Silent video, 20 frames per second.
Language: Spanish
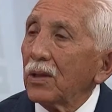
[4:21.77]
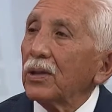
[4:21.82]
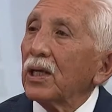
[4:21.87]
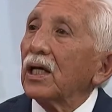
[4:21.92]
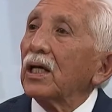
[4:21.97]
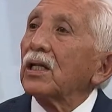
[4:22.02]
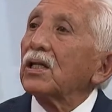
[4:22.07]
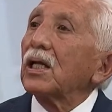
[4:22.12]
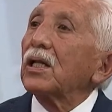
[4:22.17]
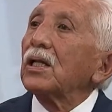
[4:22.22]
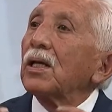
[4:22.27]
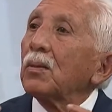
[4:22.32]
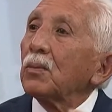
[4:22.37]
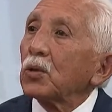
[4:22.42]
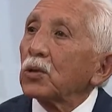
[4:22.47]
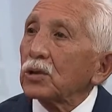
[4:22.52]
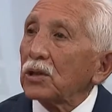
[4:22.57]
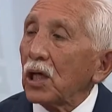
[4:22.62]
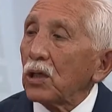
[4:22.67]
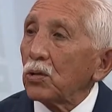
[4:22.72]
de que
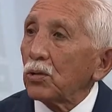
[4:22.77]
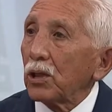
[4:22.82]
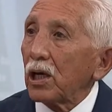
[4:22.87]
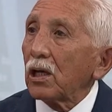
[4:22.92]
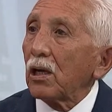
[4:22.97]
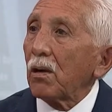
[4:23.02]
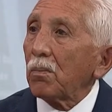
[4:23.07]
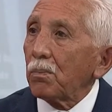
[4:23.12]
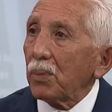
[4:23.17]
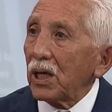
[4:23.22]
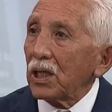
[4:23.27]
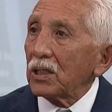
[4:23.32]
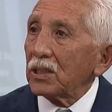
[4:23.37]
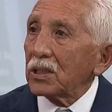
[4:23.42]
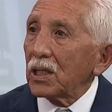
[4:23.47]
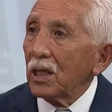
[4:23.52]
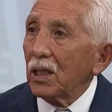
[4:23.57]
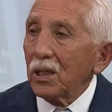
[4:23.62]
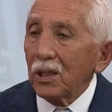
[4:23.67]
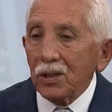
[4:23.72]
tenemos que ayudar al
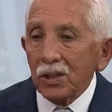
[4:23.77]
país.